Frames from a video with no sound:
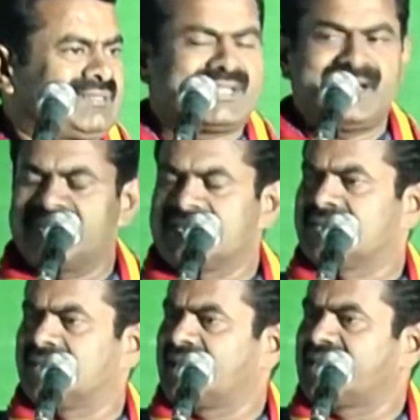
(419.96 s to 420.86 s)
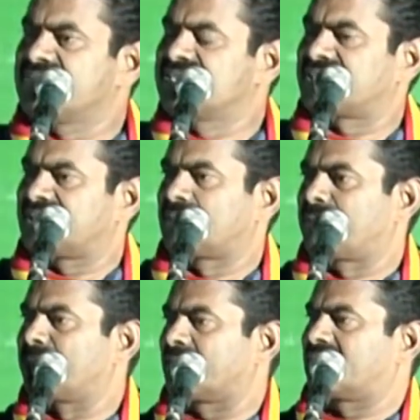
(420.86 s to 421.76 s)
தேடுங்கள் அறிவில் சிறந்த
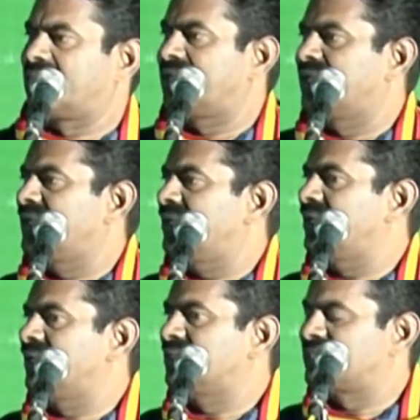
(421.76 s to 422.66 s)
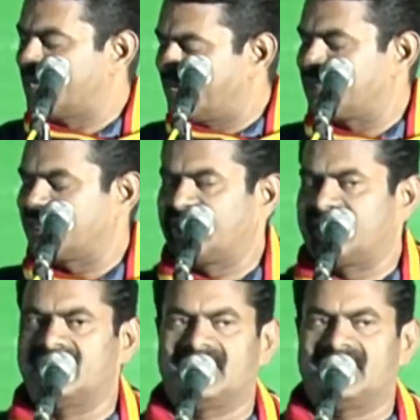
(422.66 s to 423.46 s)
பெருமக்களே தேடுங்கள்